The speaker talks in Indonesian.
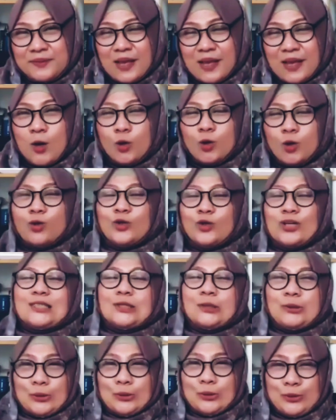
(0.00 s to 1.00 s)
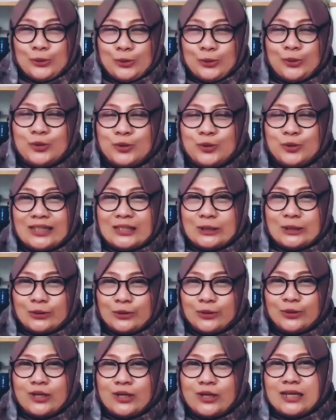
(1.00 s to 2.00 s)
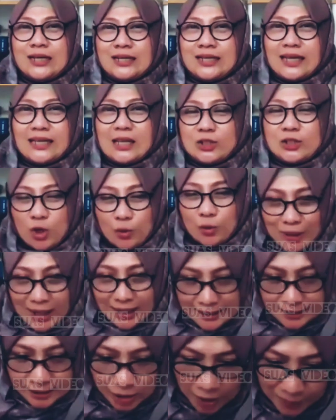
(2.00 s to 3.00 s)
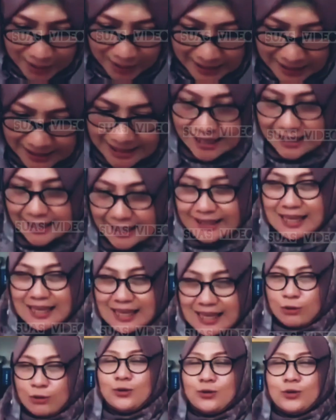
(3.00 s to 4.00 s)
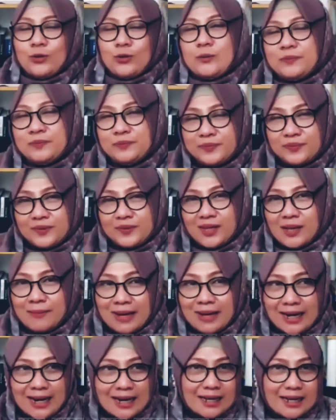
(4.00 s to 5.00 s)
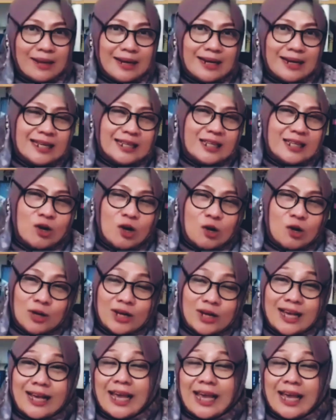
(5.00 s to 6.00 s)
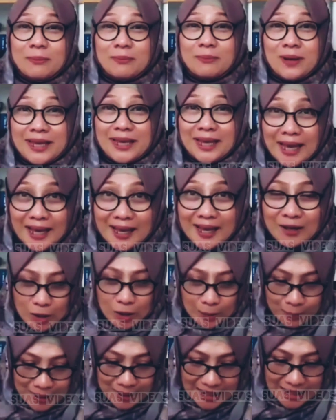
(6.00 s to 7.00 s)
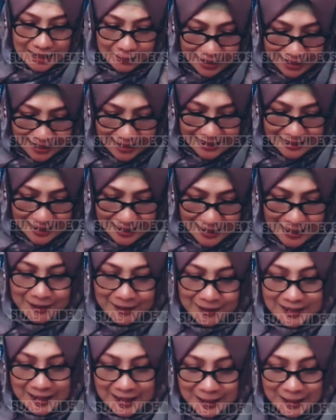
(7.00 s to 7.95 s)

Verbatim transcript: Nah, untuk itu untuk itu kita coba coba cari tahu dulu. Kemarin-kemarin kita ngomongnya kayak apa ya? Kemarin-kemarin ya.